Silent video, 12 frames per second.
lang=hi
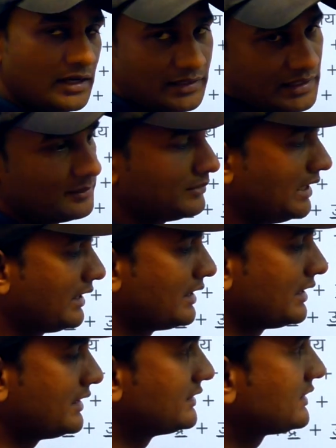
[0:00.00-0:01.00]
नियम
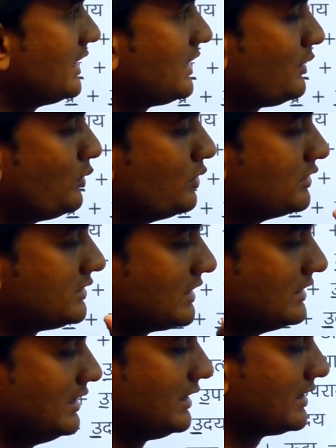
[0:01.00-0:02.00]
देखा किसका गुण संधि